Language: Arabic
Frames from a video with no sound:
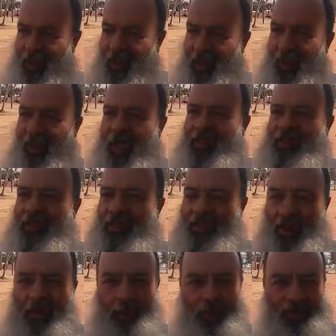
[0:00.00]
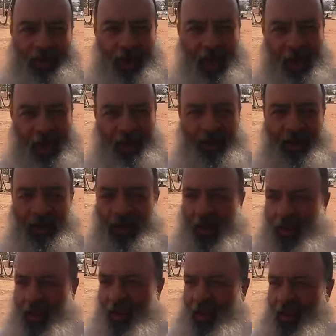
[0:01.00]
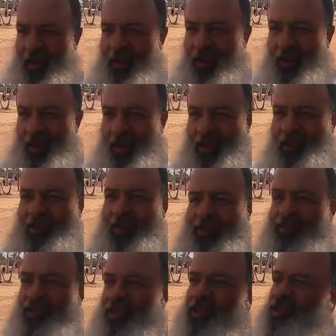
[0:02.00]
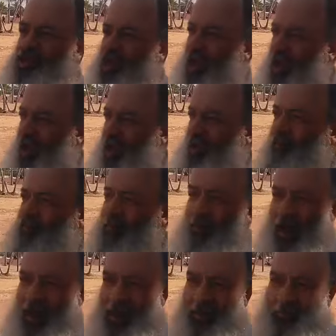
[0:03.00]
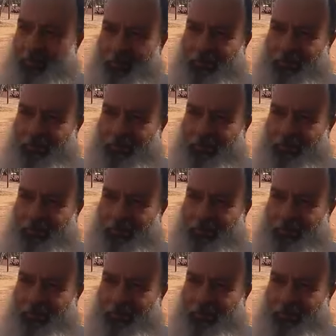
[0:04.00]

القضيه ديال بوسرحان اللي دارت ضجه في المغرب